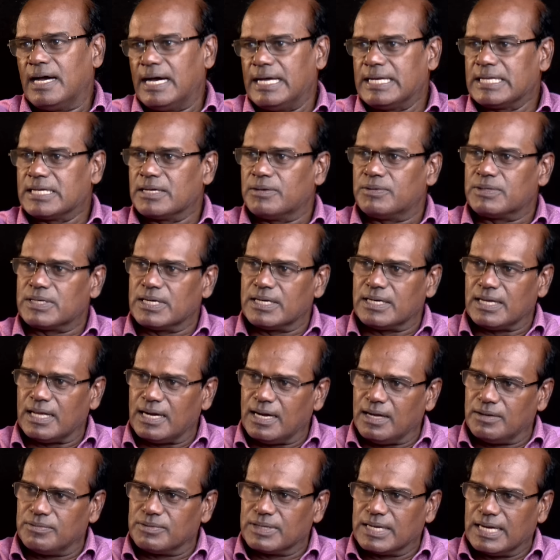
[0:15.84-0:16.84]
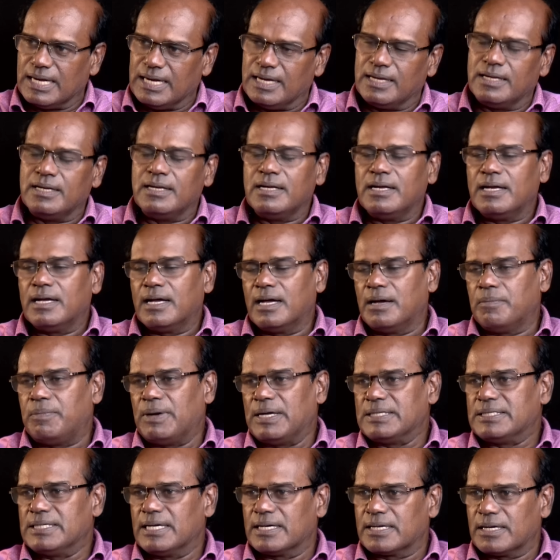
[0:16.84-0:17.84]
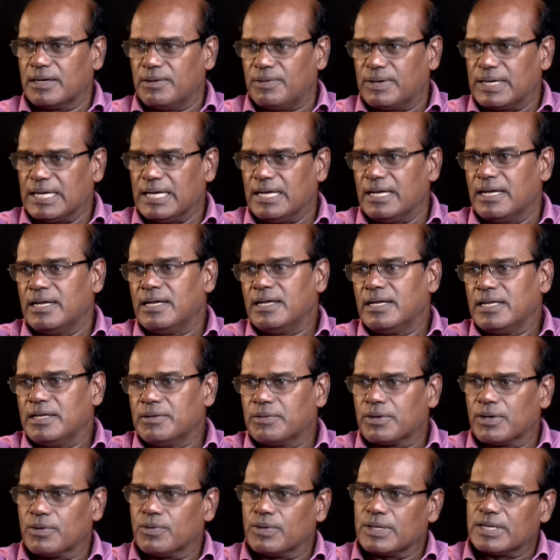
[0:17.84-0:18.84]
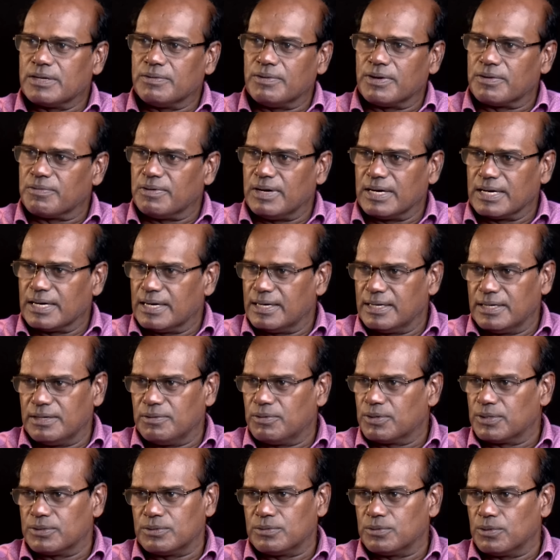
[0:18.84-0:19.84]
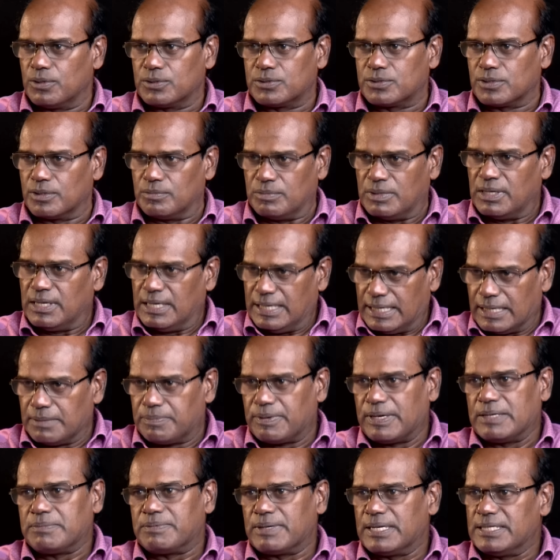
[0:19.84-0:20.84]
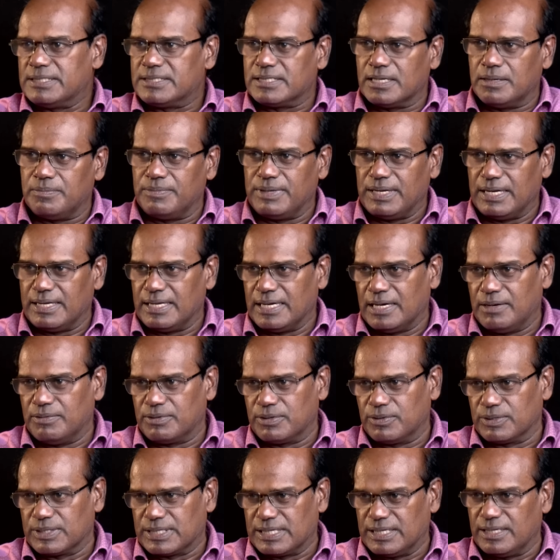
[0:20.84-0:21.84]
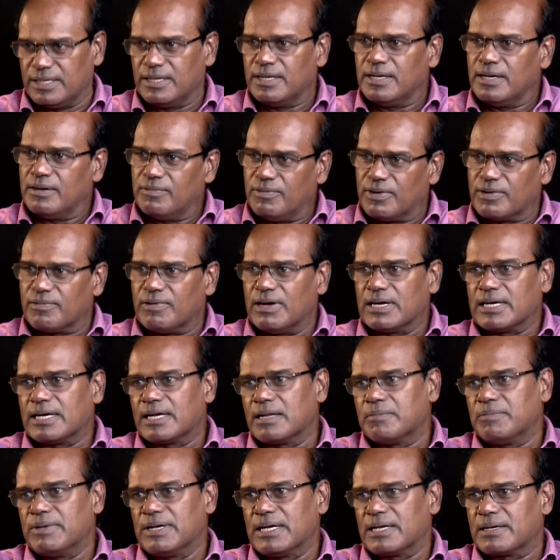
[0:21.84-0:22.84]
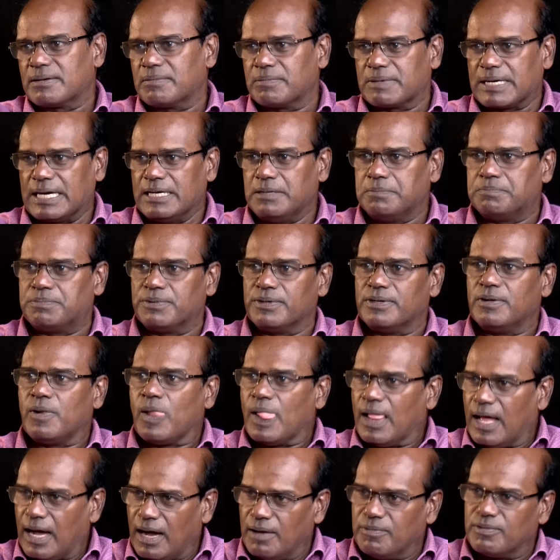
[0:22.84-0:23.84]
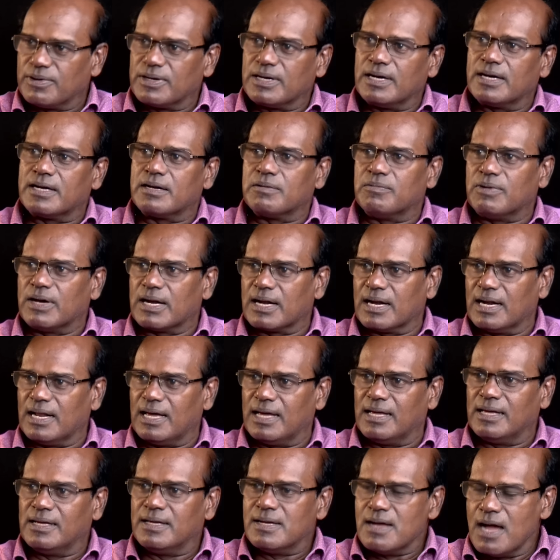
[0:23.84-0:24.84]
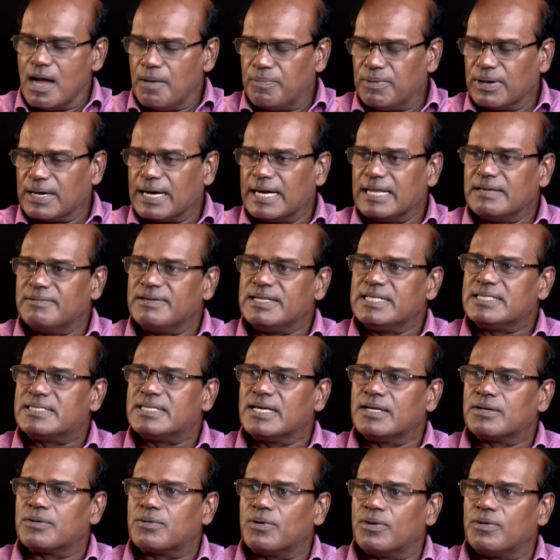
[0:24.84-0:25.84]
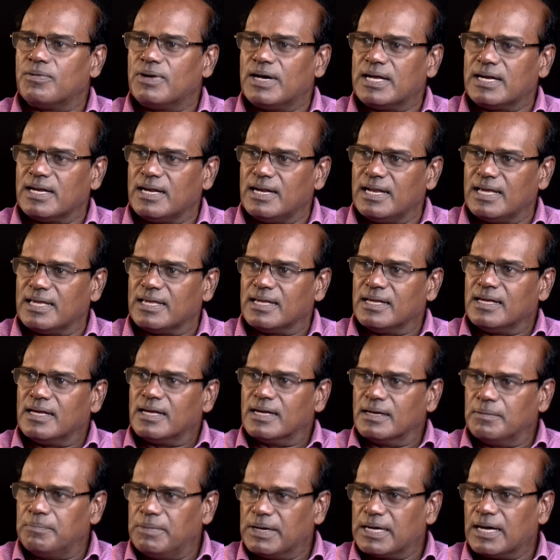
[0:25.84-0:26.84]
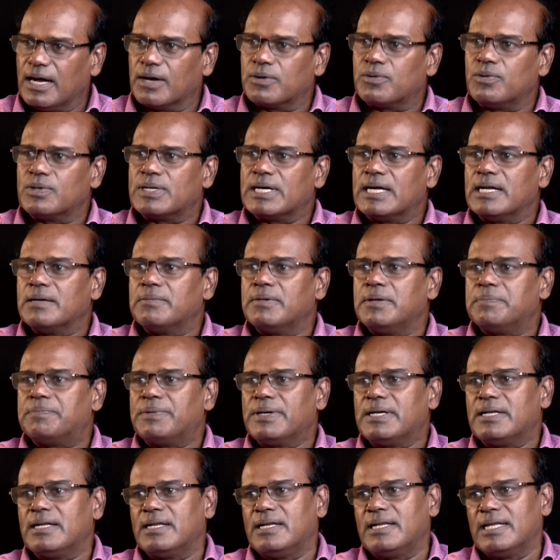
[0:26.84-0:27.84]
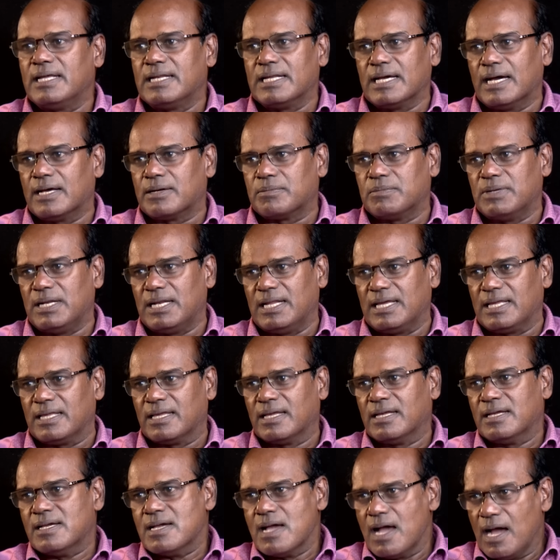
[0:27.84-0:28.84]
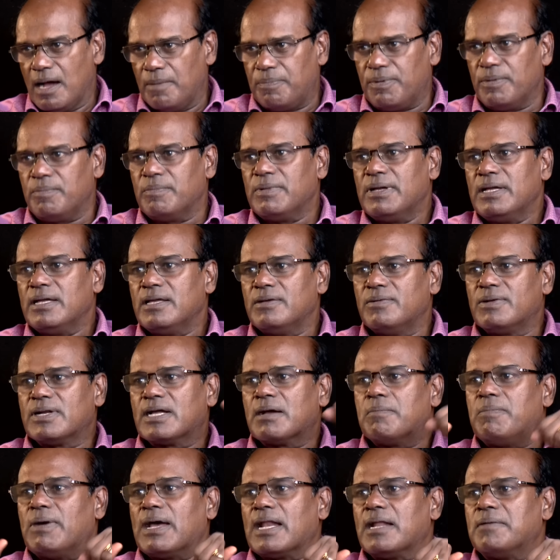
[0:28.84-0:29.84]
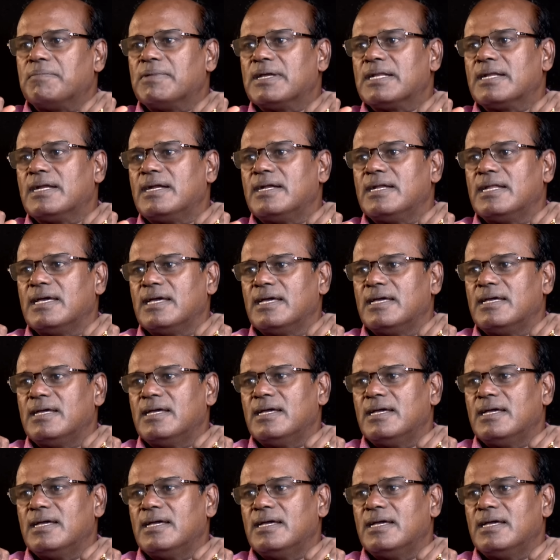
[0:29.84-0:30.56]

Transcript: அறிக்கை விட்டதுனால அவங்க பாஜகவோட இவரை நோக்கி வருவாங்கன்னு ஒரு நோற்றம் எடப்பாடி பழனிசாமி ஐயாவை நோக்கி வருவாங்கன்னு நம்ம கணிப்பு அவருங்களும் இன்னும் வரலை அப்போ விரித்தேன் கொள்வார் இல்லை மெகா கூட்டணி அமைப்பேன் என்றேன் யாரும் இல்லை அப்போ இவருக்கு பலம் என்னன்னு